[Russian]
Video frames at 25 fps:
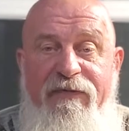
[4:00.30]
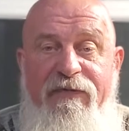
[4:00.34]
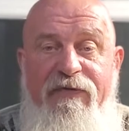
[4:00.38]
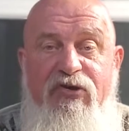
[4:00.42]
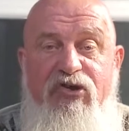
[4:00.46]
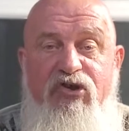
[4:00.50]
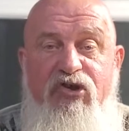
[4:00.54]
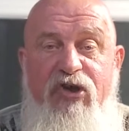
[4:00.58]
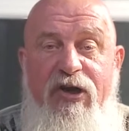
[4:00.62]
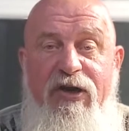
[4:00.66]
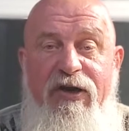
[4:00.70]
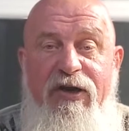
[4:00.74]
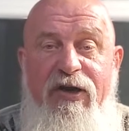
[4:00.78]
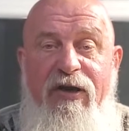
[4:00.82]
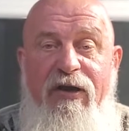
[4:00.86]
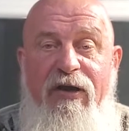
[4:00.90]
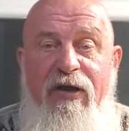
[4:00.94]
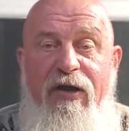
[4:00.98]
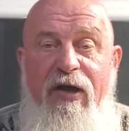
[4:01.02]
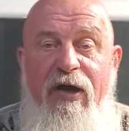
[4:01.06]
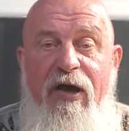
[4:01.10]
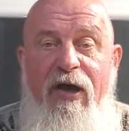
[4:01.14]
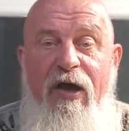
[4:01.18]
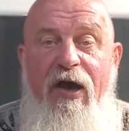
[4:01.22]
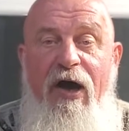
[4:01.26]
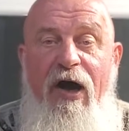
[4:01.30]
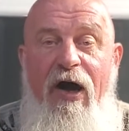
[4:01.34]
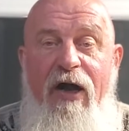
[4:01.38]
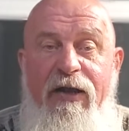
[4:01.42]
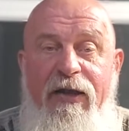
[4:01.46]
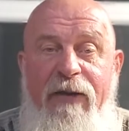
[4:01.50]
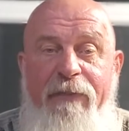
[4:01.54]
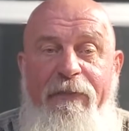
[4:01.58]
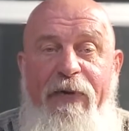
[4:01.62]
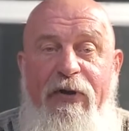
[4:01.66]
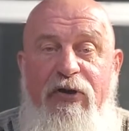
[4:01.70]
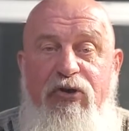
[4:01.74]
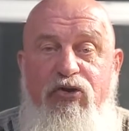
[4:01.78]
в движении
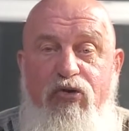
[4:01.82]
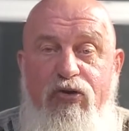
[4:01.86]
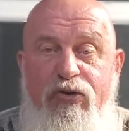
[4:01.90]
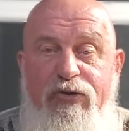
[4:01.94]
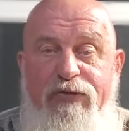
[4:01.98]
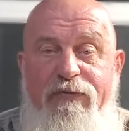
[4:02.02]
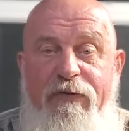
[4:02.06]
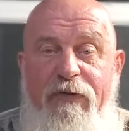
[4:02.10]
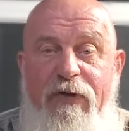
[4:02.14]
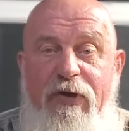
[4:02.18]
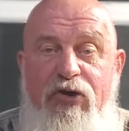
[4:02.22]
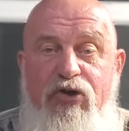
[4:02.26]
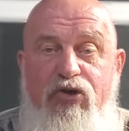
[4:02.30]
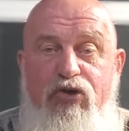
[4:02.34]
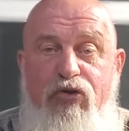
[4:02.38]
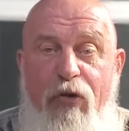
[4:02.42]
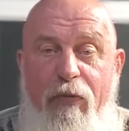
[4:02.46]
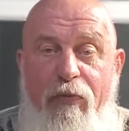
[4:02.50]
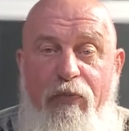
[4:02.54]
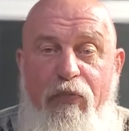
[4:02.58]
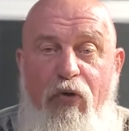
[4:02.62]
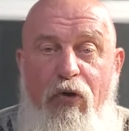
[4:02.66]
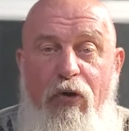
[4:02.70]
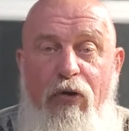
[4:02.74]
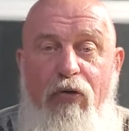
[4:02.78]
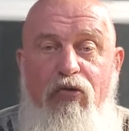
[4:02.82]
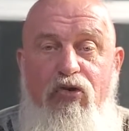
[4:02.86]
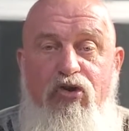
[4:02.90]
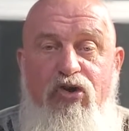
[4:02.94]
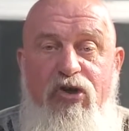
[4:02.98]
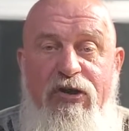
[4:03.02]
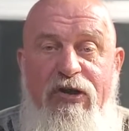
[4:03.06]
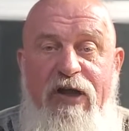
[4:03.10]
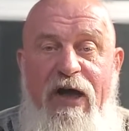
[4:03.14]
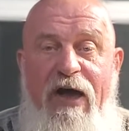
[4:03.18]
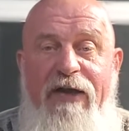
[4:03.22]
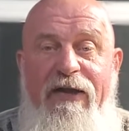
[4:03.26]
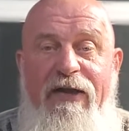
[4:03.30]
они почувствовали, что боль
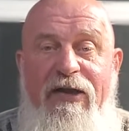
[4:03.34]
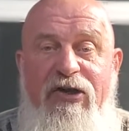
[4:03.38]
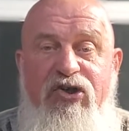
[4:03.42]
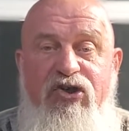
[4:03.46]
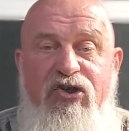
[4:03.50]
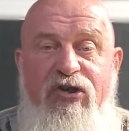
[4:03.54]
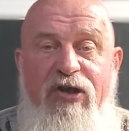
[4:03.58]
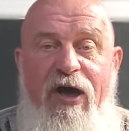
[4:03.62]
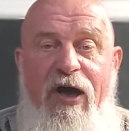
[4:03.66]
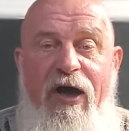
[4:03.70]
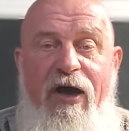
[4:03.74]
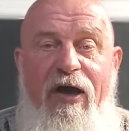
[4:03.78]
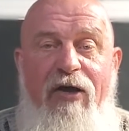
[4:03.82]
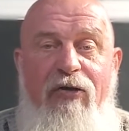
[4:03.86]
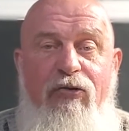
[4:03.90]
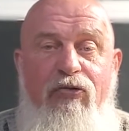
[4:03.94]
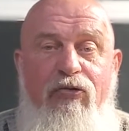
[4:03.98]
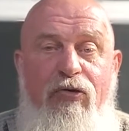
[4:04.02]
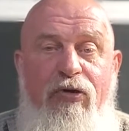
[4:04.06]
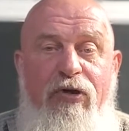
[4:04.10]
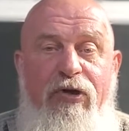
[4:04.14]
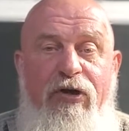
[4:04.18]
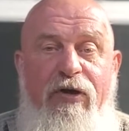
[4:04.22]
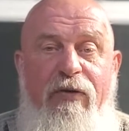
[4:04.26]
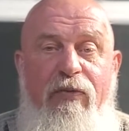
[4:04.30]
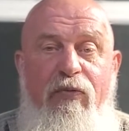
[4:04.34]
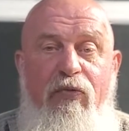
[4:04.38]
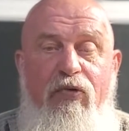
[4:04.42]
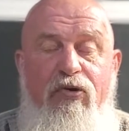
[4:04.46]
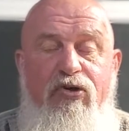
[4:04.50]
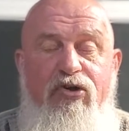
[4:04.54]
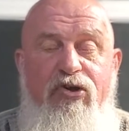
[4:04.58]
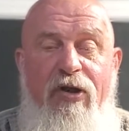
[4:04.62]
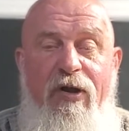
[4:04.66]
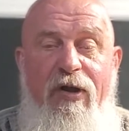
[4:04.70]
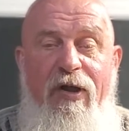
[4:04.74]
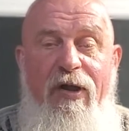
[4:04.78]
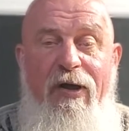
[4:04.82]
ушла ночная, которая их
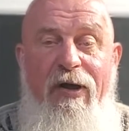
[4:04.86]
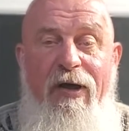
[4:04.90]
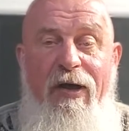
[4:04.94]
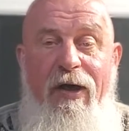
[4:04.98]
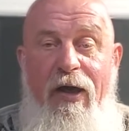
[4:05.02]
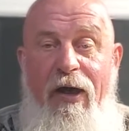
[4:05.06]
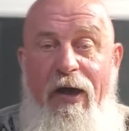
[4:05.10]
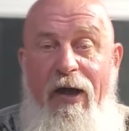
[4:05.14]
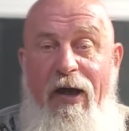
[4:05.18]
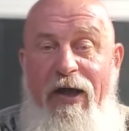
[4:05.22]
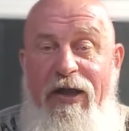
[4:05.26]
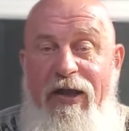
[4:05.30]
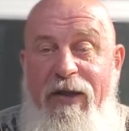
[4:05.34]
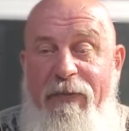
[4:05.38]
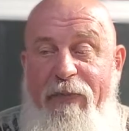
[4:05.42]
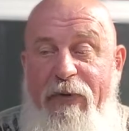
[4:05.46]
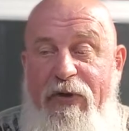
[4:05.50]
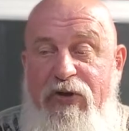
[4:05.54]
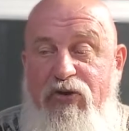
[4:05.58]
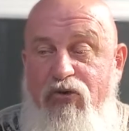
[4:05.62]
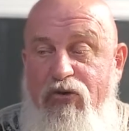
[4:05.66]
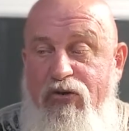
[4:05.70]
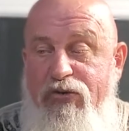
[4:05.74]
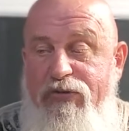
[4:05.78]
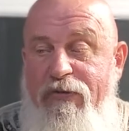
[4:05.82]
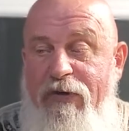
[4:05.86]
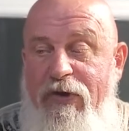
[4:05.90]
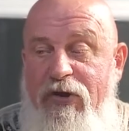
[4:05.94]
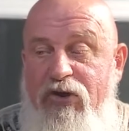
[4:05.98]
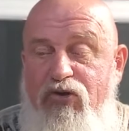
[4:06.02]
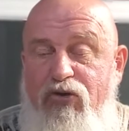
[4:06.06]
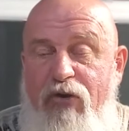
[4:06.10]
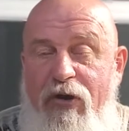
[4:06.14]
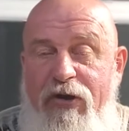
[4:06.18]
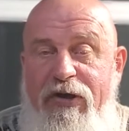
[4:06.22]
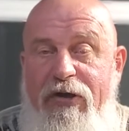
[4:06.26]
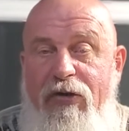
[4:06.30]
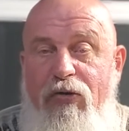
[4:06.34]
мучила. Они почувствовали,
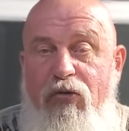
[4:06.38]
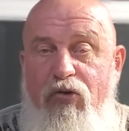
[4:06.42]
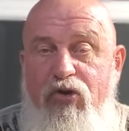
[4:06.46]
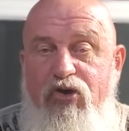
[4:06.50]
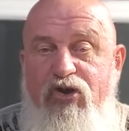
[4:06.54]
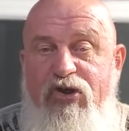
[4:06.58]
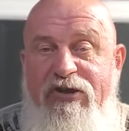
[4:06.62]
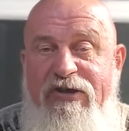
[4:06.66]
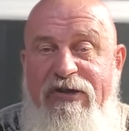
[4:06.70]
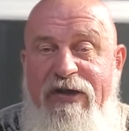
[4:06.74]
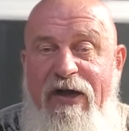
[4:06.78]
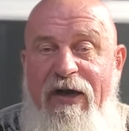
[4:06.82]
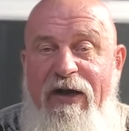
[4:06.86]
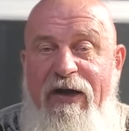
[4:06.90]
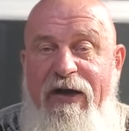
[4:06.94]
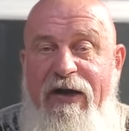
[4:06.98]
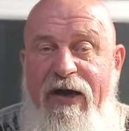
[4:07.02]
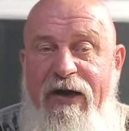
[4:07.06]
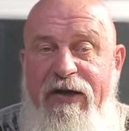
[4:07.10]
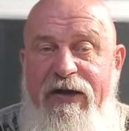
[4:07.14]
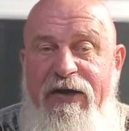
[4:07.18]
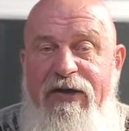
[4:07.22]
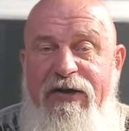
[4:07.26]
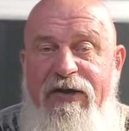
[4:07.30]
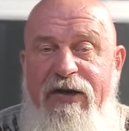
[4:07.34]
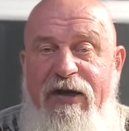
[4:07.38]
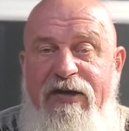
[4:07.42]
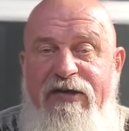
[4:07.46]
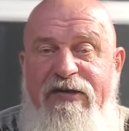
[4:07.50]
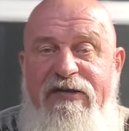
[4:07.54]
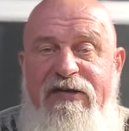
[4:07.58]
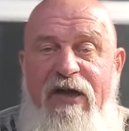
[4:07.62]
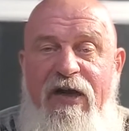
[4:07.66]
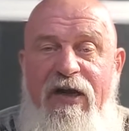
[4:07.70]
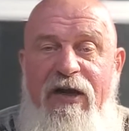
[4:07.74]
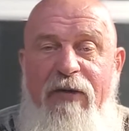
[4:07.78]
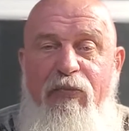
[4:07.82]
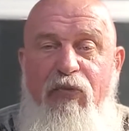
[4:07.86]
что они лучше стали ходить, они
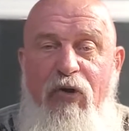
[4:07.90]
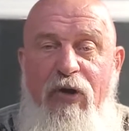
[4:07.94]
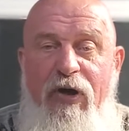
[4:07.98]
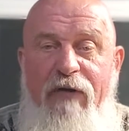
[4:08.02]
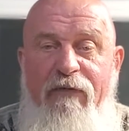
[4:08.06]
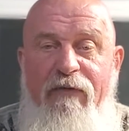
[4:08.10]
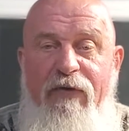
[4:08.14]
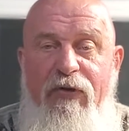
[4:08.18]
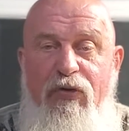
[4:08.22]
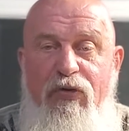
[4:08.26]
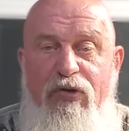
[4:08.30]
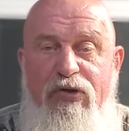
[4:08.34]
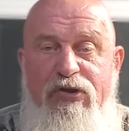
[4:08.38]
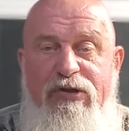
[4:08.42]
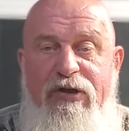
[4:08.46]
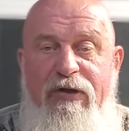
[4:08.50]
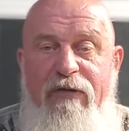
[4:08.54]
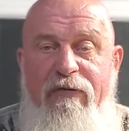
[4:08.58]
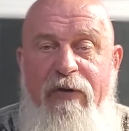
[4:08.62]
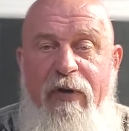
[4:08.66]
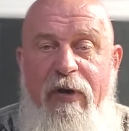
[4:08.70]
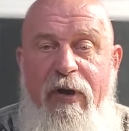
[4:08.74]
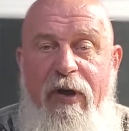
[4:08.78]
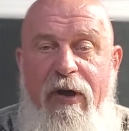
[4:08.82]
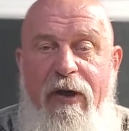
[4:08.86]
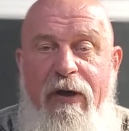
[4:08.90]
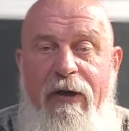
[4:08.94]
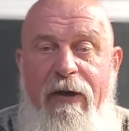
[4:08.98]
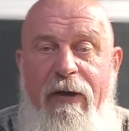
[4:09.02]
стали более выносливы.